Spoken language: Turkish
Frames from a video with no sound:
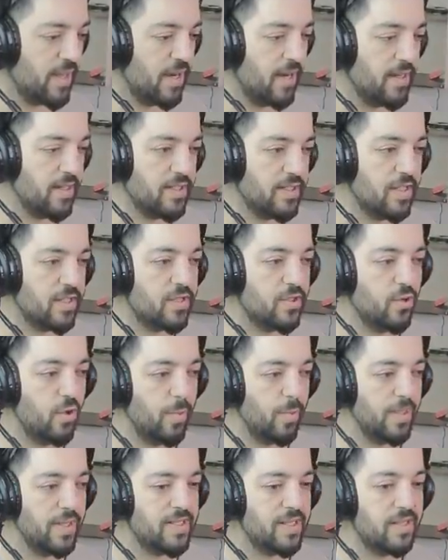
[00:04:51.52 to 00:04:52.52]
ne kadar arkadaşlar
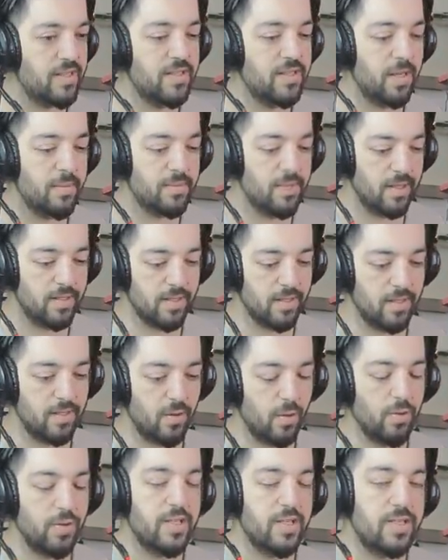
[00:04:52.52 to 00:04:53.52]
skop alırsa atacağım
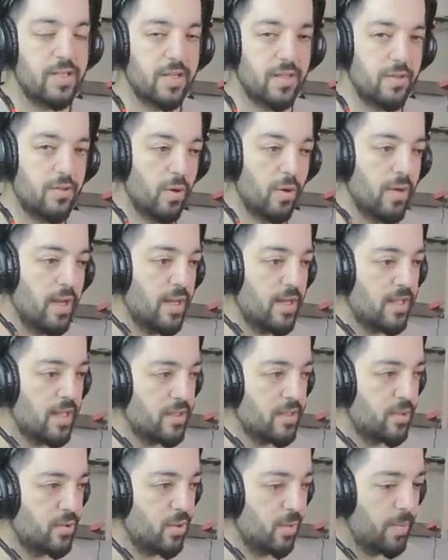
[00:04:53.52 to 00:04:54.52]
zaten. Onda sıkıntı yok. Ne
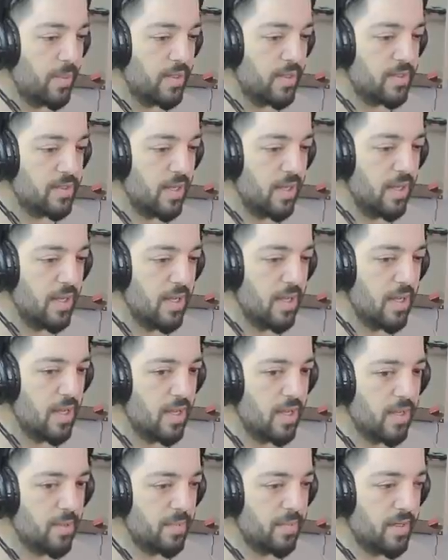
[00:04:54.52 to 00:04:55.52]
kadar skop alırsa
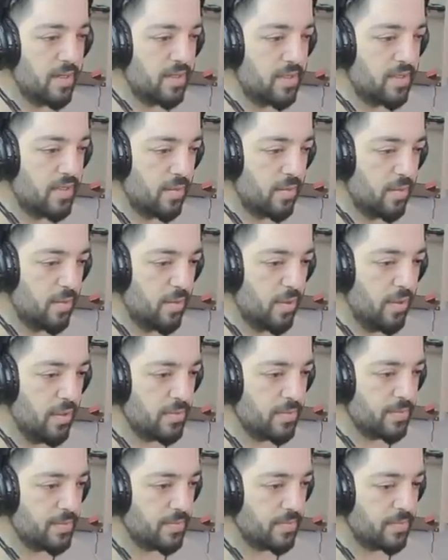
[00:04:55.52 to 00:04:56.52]
ben atacağım
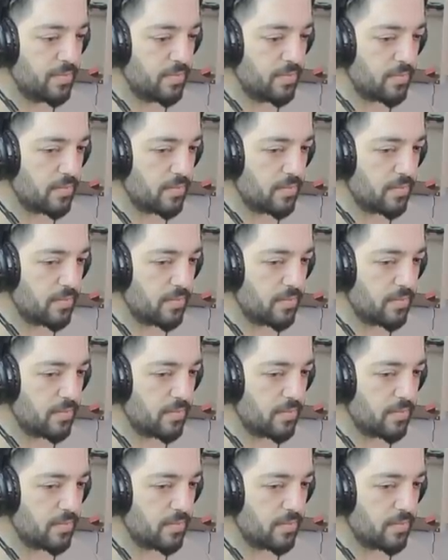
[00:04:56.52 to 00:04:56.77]
onu.